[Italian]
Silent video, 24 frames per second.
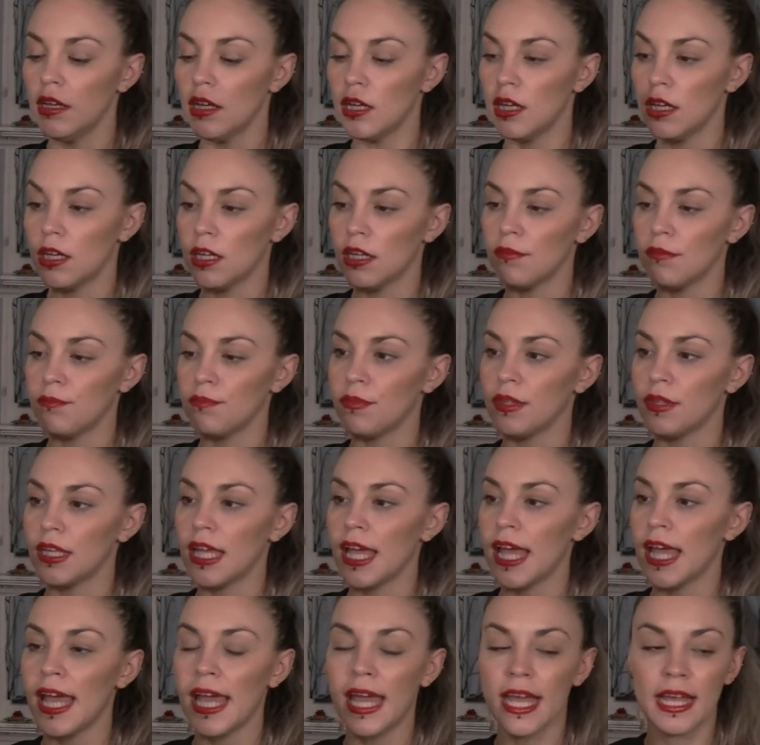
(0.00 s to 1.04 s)
Um,
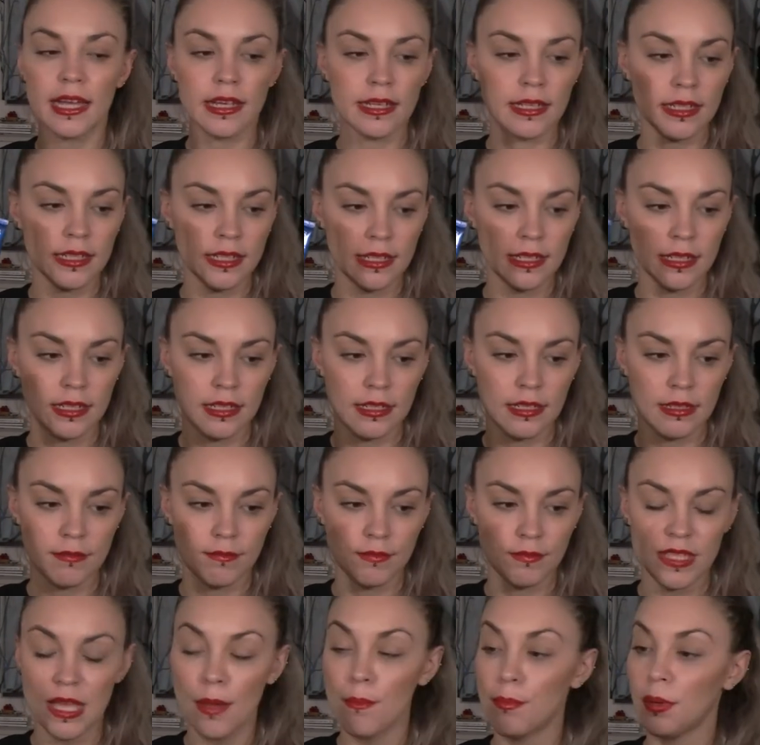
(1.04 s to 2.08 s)
è um,
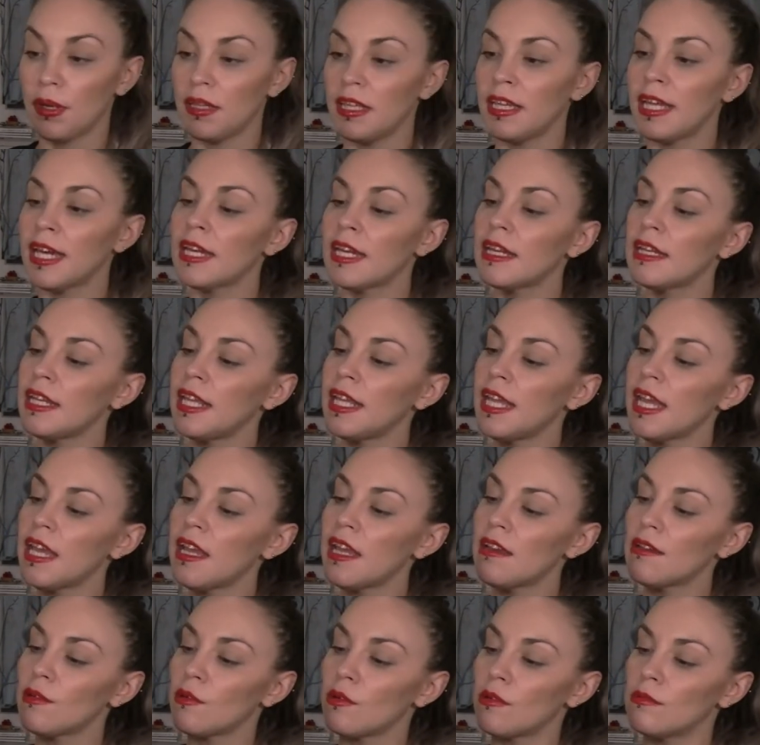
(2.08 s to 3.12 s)
sempre di
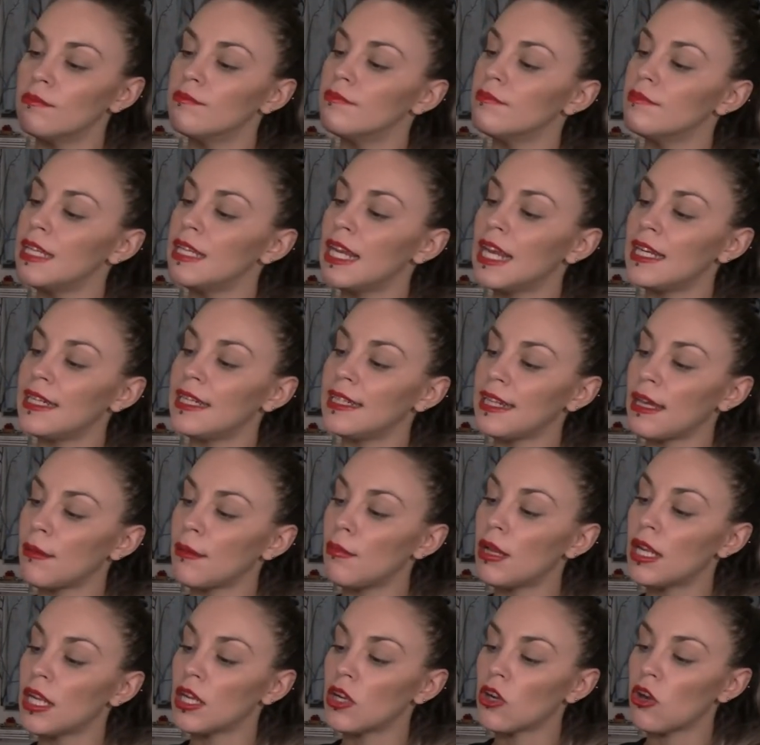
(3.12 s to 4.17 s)
Carnier, um, della linea
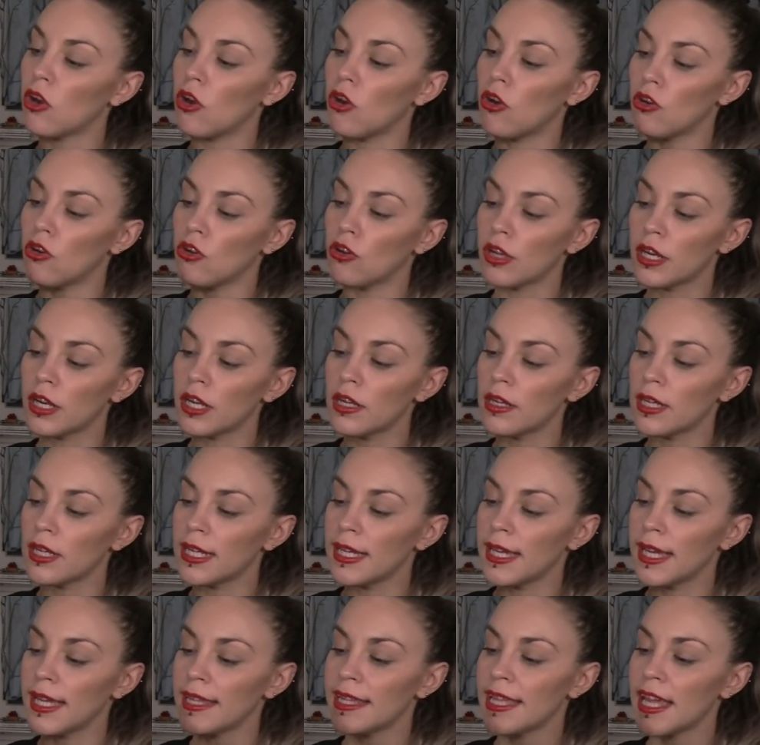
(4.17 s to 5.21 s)
Bell Color,
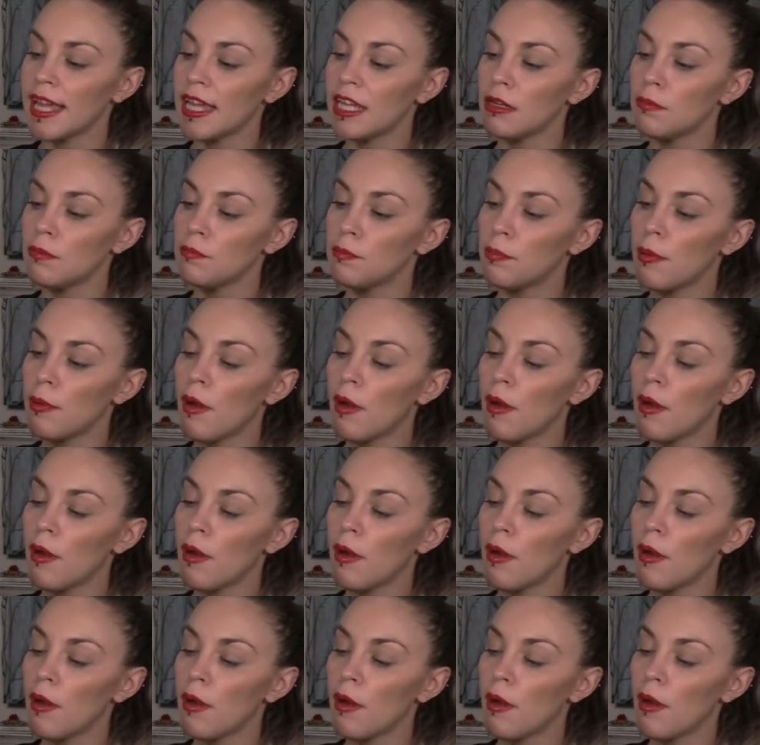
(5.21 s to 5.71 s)
ed è il